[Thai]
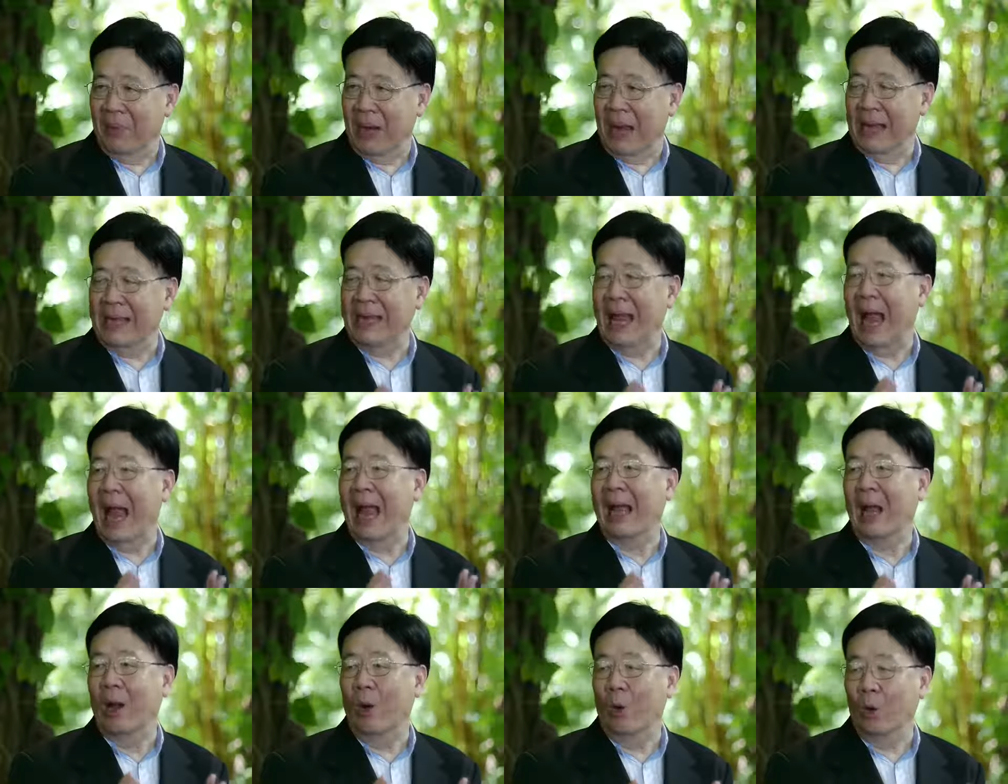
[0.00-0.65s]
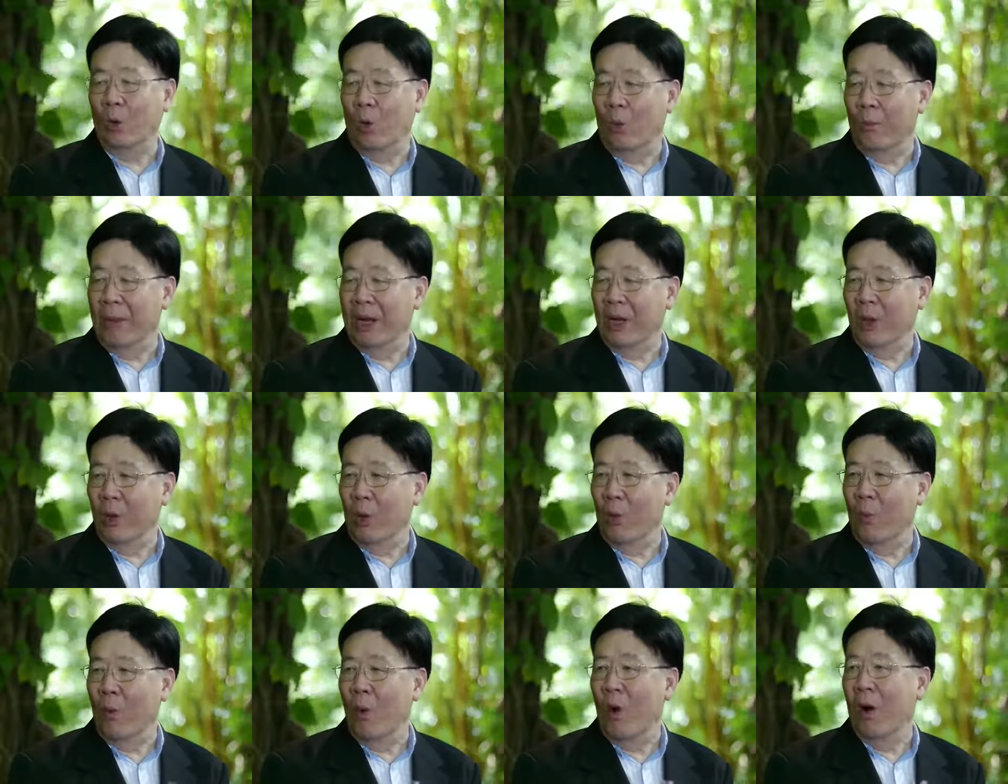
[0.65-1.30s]
ขยายการลงทุนไป
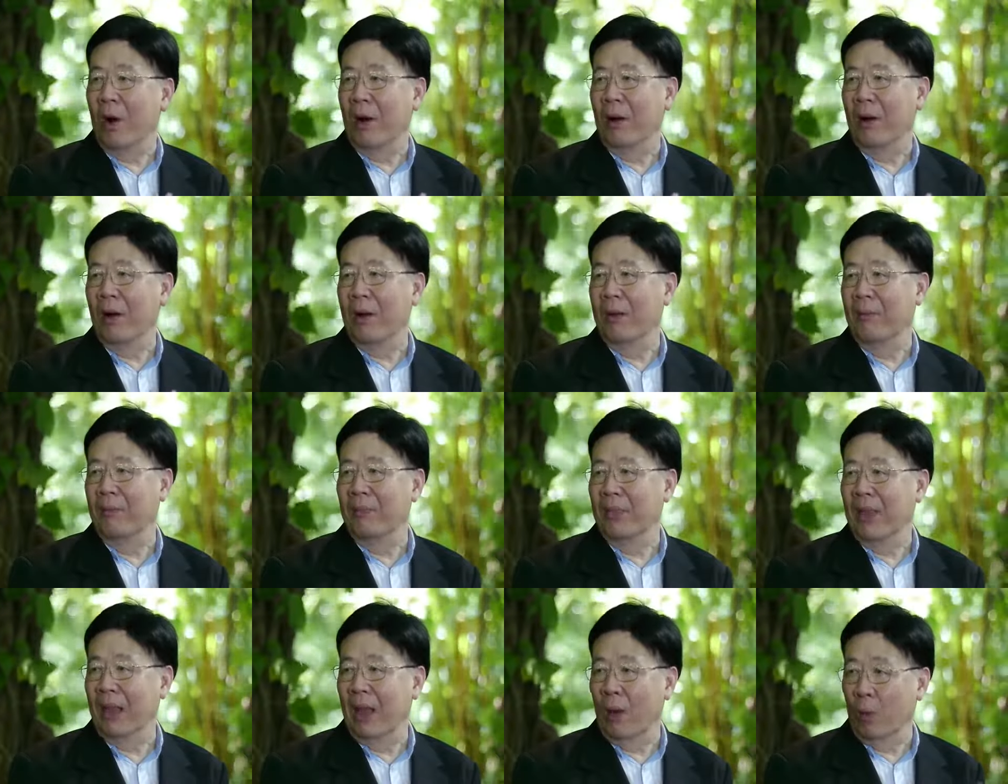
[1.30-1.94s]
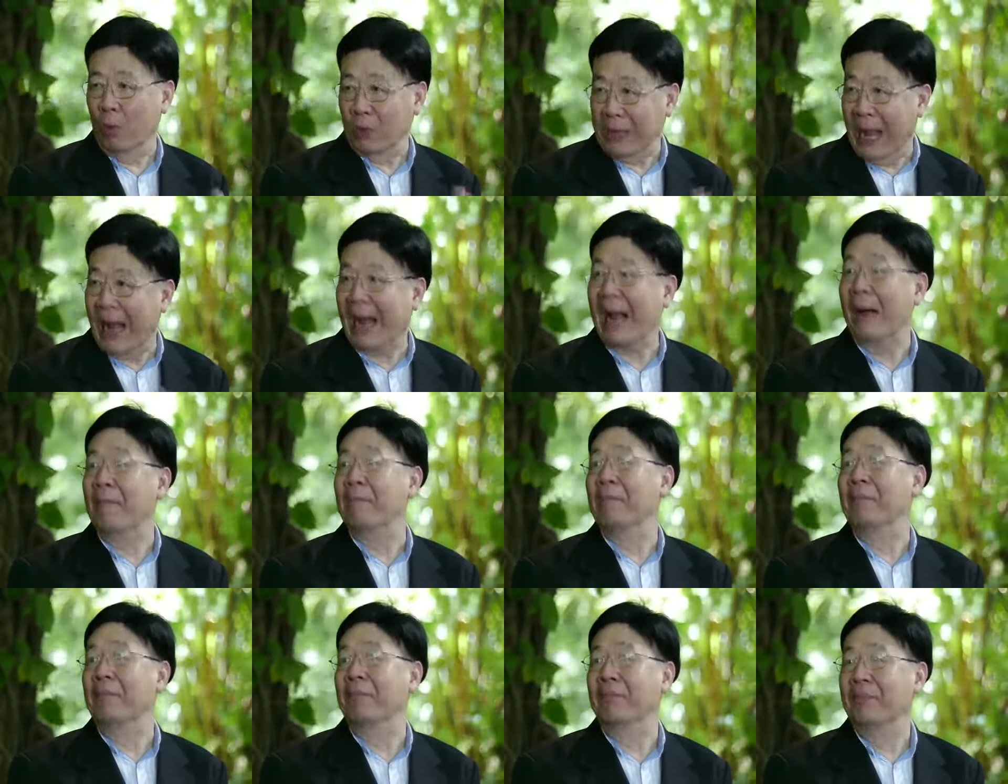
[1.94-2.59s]
สู่พวกอุตสาหก
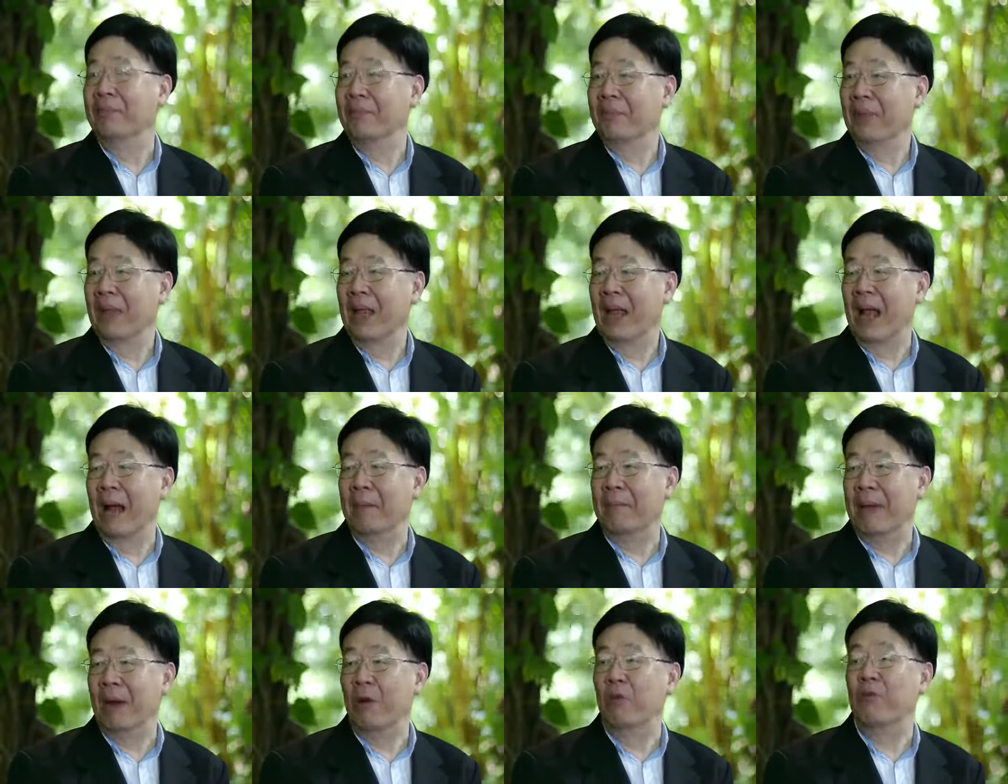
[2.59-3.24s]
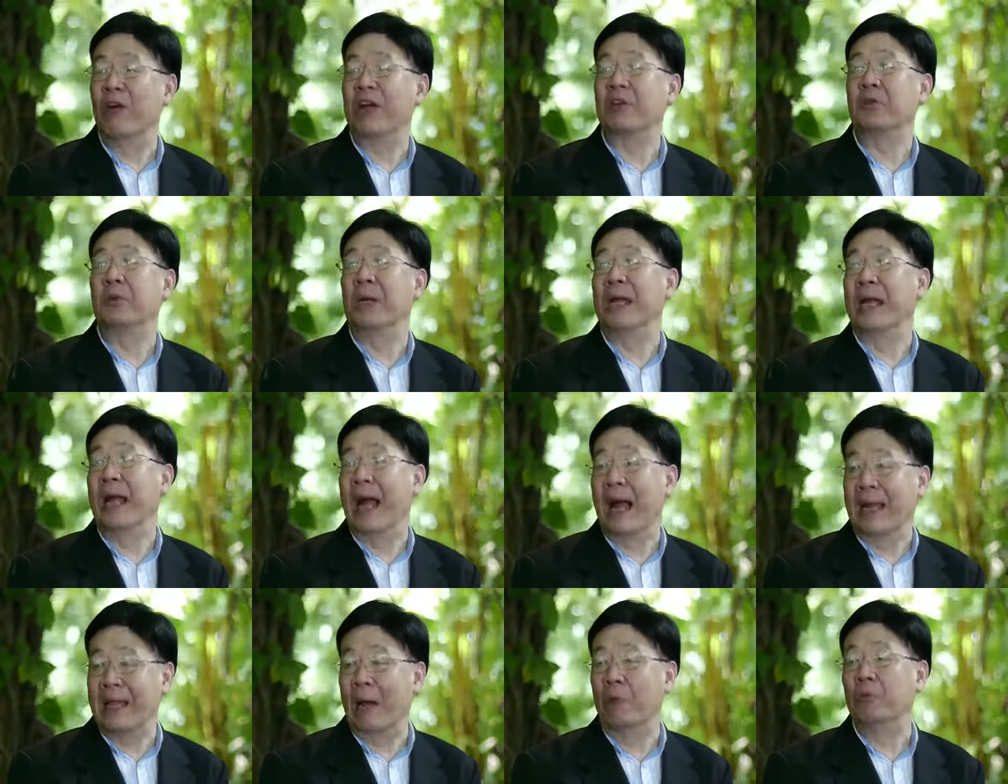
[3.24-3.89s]
รรม
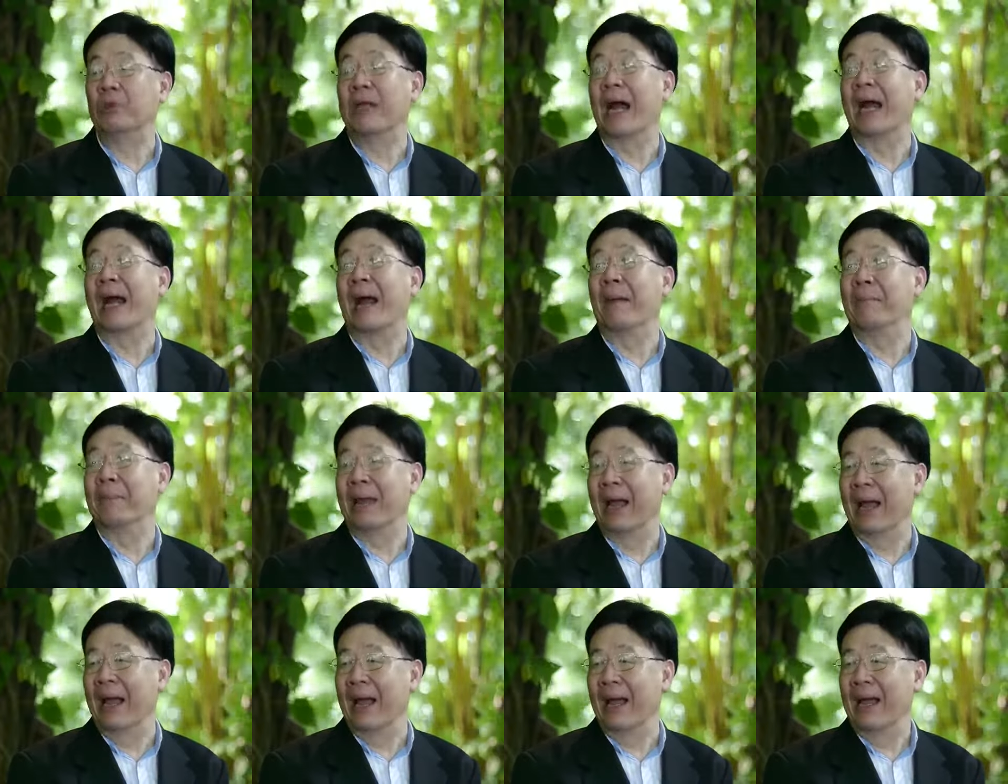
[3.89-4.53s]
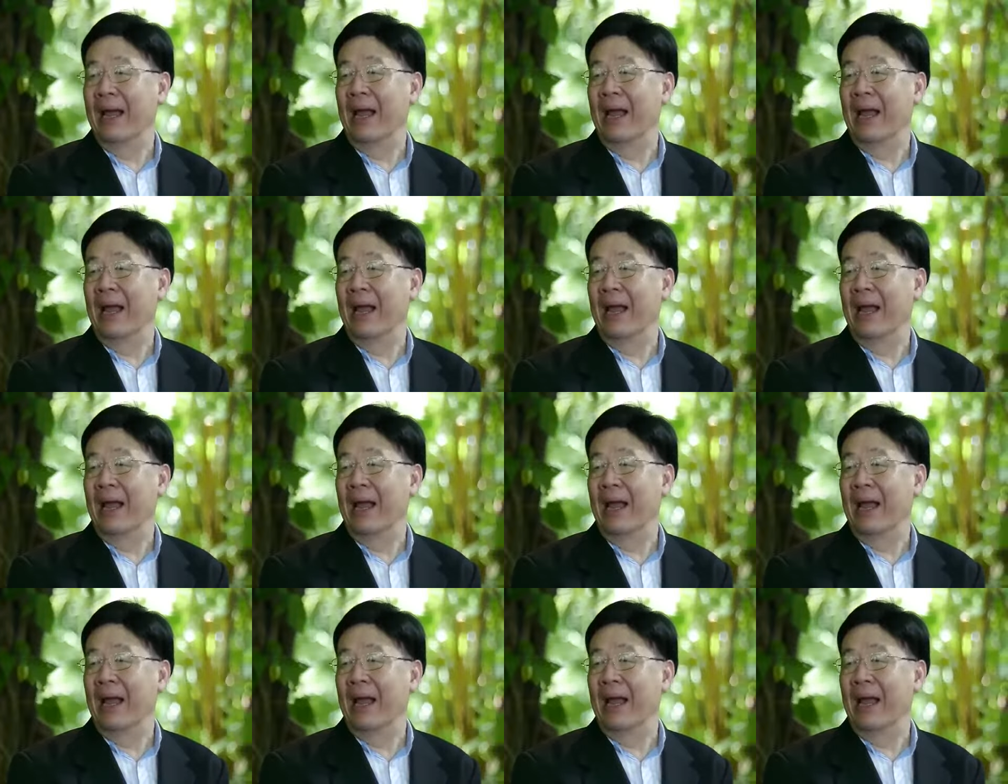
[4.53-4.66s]
manufacturing หัตถอุตสาหกรรมนะฮะ